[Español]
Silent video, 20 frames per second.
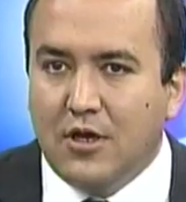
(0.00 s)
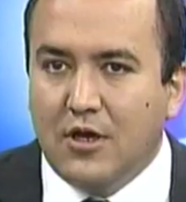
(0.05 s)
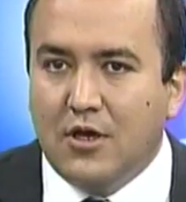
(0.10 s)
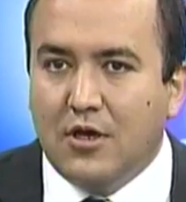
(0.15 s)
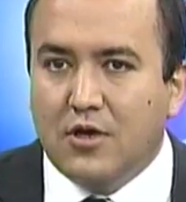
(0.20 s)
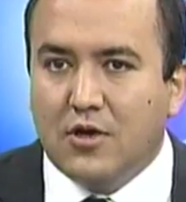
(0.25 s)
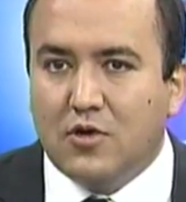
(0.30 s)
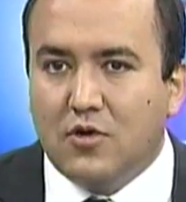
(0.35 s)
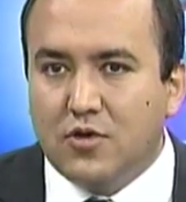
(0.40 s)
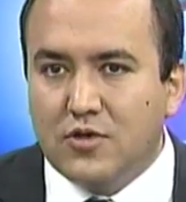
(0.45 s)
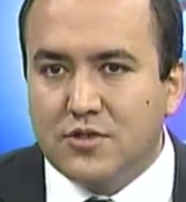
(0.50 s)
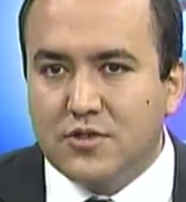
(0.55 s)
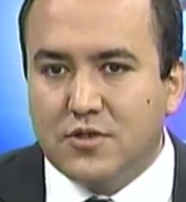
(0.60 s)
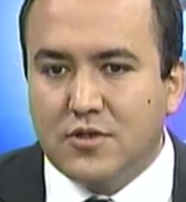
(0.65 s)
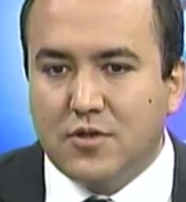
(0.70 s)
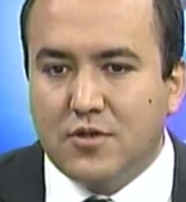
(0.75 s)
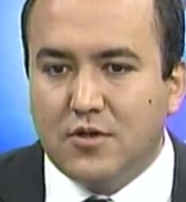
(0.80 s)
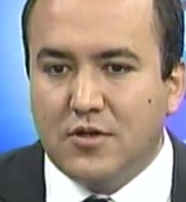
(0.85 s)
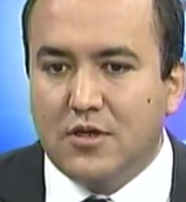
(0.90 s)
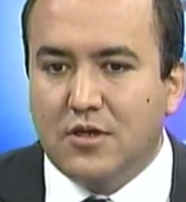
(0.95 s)

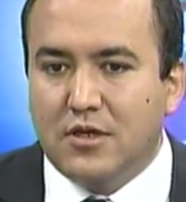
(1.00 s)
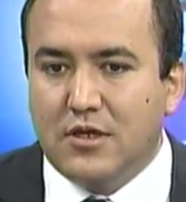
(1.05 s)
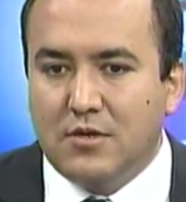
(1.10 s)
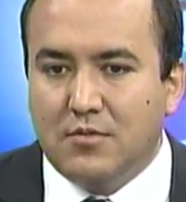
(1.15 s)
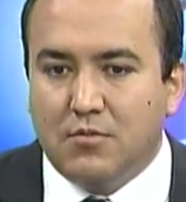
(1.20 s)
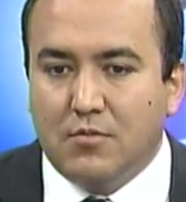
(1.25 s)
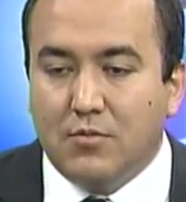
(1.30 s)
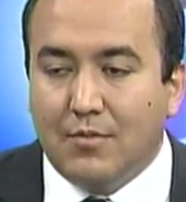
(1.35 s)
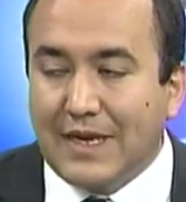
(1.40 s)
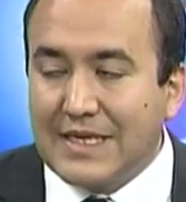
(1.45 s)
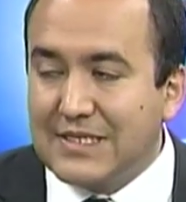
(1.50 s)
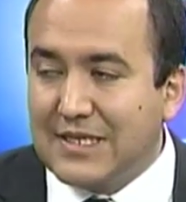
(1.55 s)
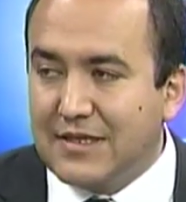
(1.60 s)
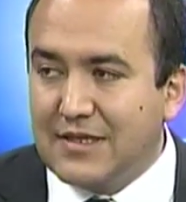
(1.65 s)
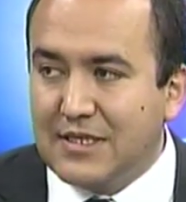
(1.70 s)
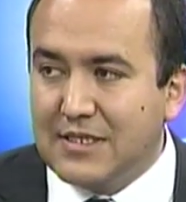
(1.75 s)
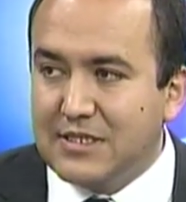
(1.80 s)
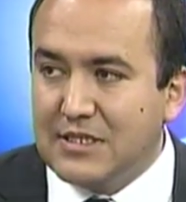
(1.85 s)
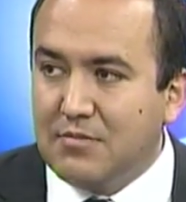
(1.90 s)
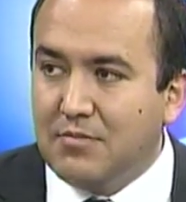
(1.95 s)
costo y bastante
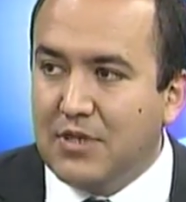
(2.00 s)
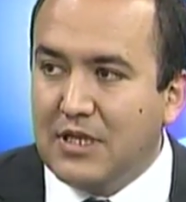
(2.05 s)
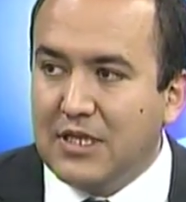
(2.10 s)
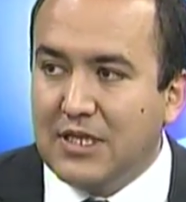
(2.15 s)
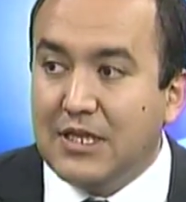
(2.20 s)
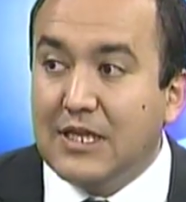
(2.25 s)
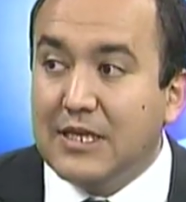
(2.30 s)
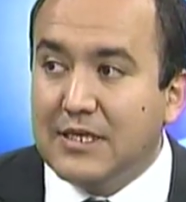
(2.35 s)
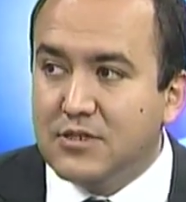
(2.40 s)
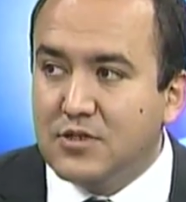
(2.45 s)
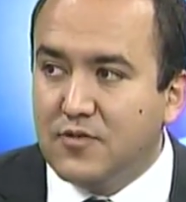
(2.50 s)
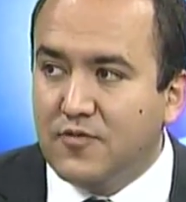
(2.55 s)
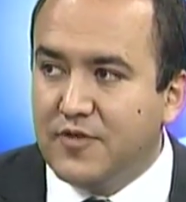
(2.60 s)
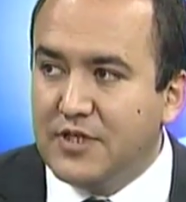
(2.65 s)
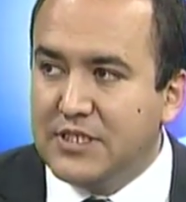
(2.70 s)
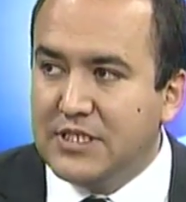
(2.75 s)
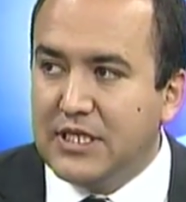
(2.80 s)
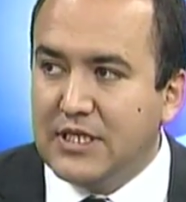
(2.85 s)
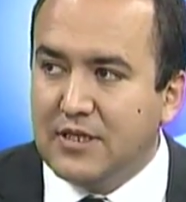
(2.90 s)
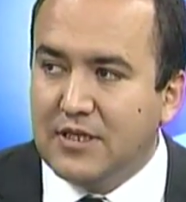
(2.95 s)
simple, es
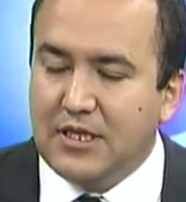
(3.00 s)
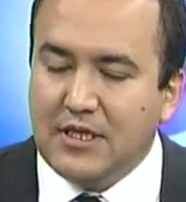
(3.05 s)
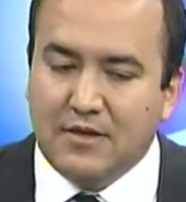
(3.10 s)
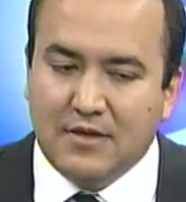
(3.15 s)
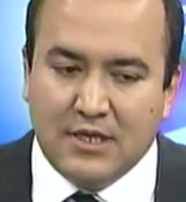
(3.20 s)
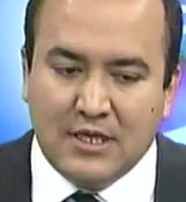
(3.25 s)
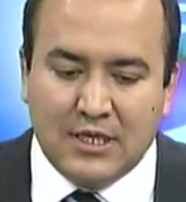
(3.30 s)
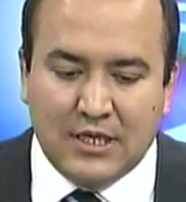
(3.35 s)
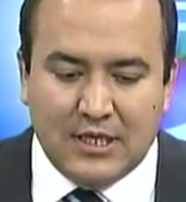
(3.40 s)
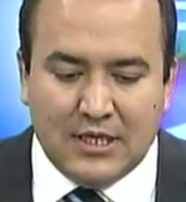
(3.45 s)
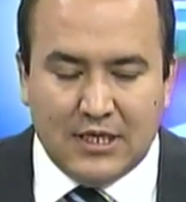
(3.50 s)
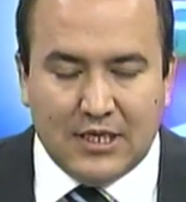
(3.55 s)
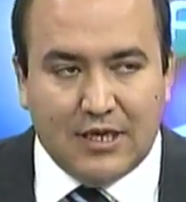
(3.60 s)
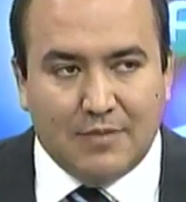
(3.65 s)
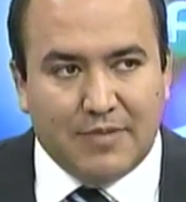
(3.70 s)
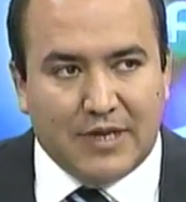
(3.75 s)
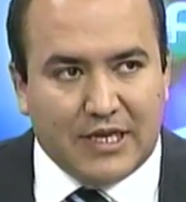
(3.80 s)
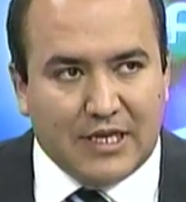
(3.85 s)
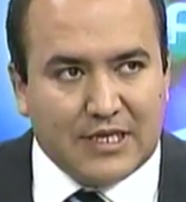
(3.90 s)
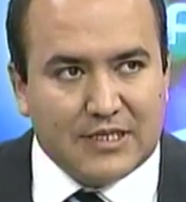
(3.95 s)
suficiente. Hay
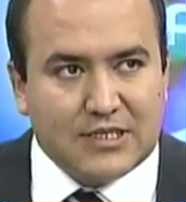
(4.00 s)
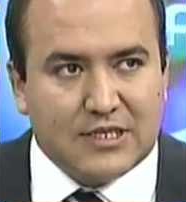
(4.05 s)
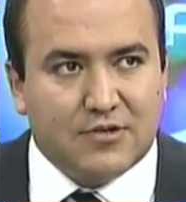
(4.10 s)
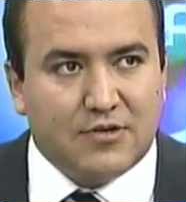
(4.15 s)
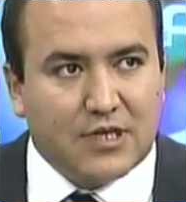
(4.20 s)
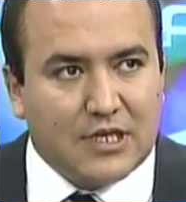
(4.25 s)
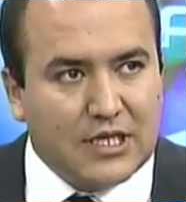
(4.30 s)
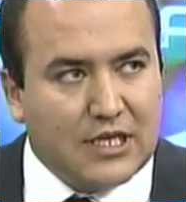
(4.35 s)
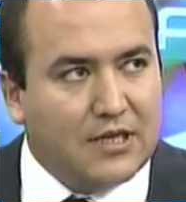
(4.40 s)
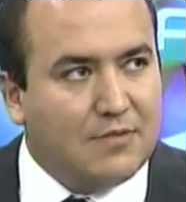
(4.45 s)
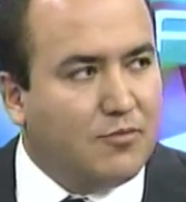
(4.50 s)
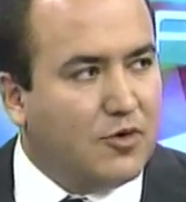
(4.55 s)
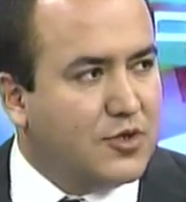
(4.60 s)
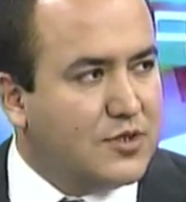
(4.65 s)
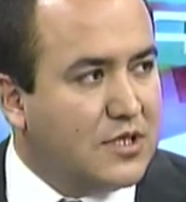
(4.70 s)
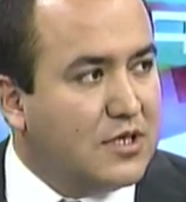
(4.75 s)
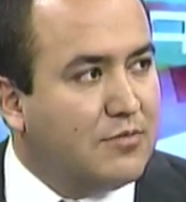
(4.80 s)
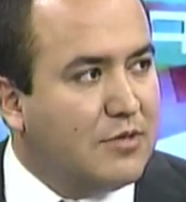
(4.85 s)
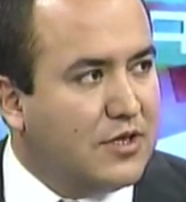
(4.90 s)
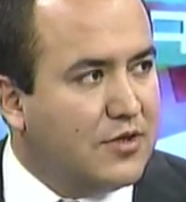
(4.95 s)
parejas que requieren
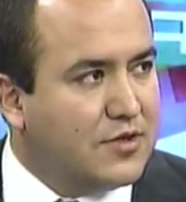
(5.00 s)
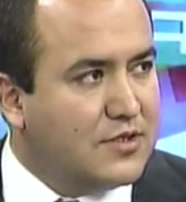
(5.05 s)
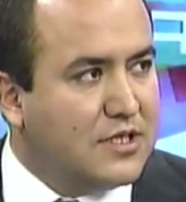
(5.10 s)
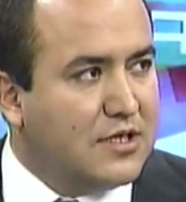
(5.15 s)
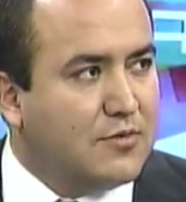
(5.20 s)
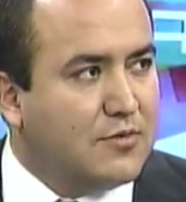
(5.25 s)
procedimientos, digamos,